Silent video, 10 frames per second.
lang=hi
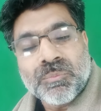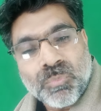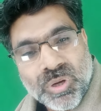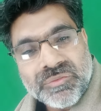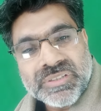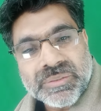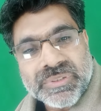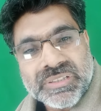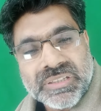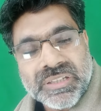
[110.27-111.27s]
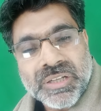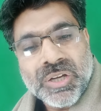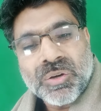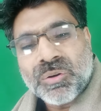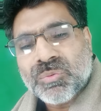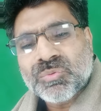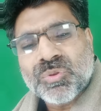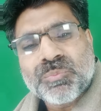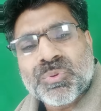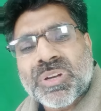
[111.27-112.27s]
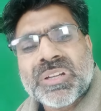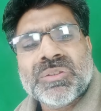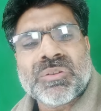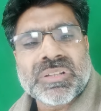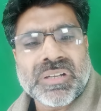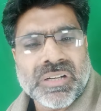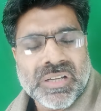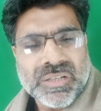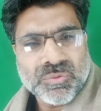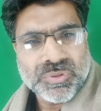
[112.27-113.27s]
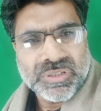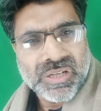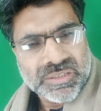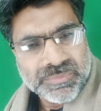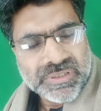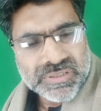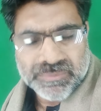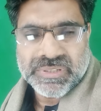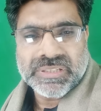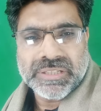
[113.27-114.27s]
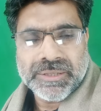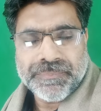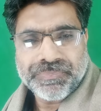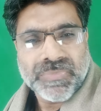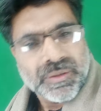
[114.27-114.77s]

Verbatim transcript: मौलवी समझती है और उनको पुराने दौर का कोई आदमी समझती है